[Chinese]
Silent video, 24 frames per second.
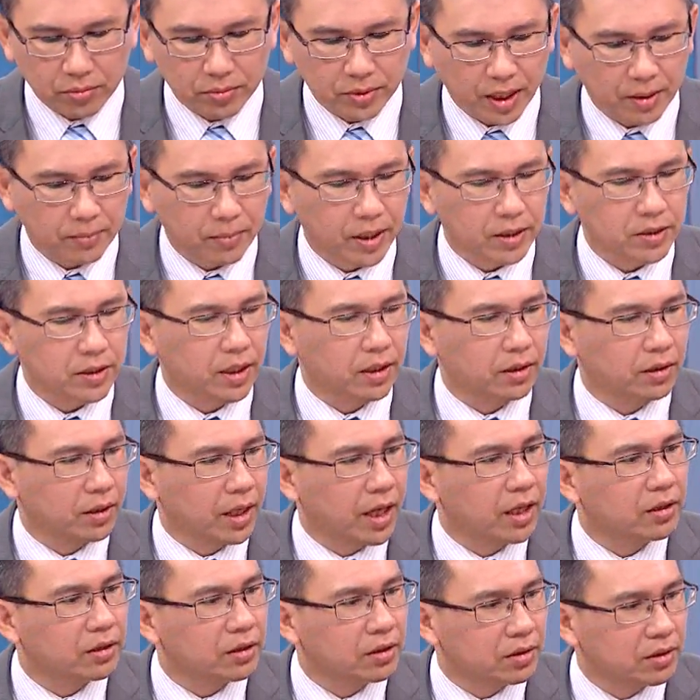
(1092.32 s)
我们坦白讲，
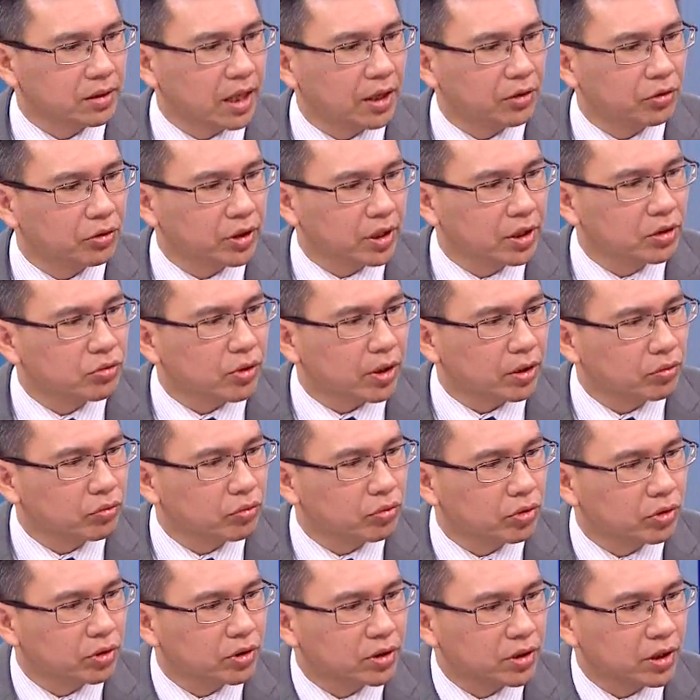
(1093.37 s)
它的它有点转
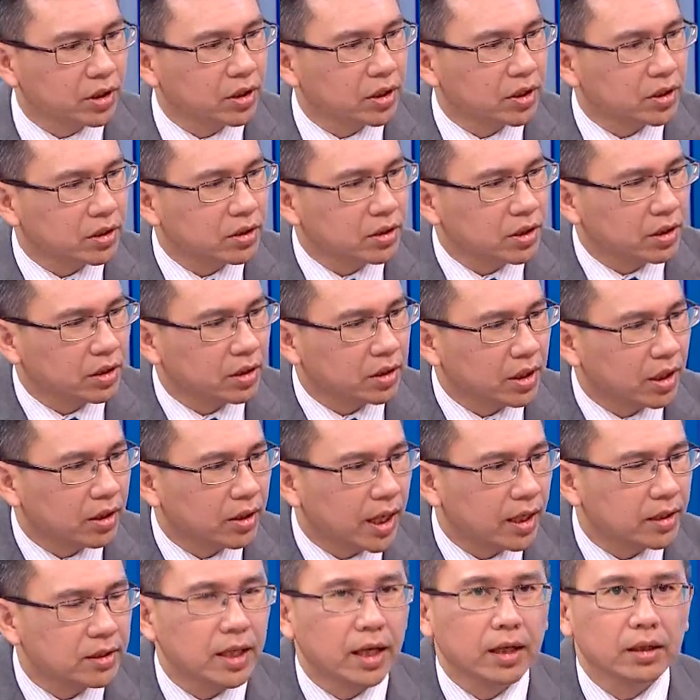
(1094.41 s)
弱，整理时间可能要
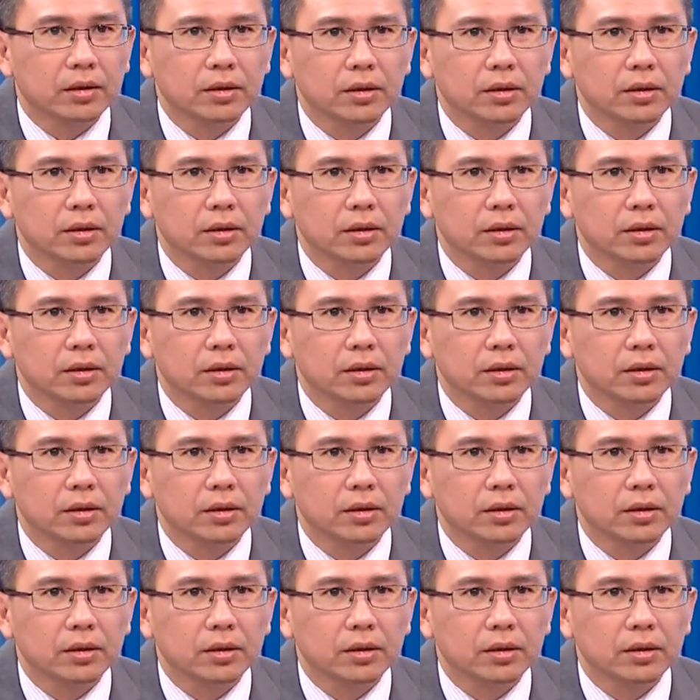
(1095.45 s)
拉长